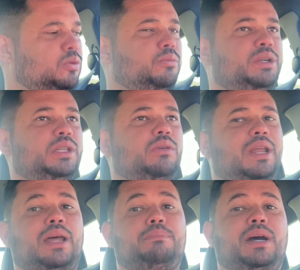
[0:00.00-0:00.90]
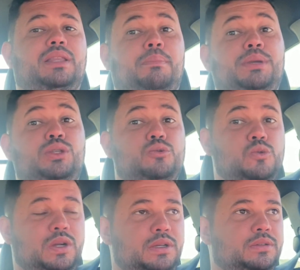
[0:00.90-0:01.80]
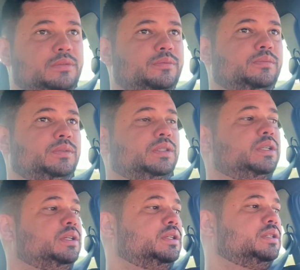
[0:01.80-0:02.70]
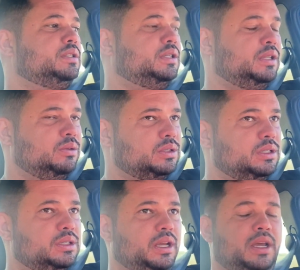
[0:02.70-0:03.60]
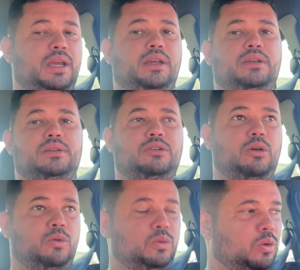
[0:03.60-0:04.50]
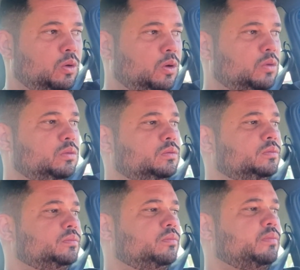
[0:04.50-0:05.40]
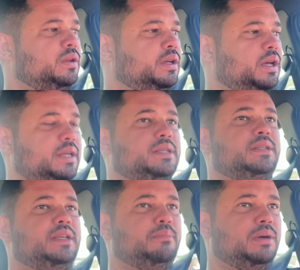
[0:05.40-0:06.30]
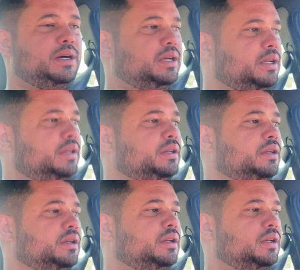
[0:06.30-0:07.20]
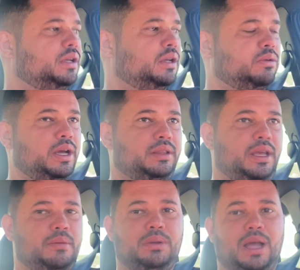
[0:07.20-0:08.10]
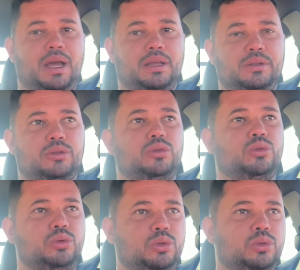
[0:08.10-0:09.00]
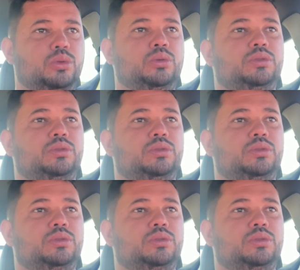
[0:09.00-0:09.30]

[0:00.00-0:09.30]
Domingo estão lá na parte da pintura. Se Deus quiser, logo logo. Essa semana eu quero terminar tudo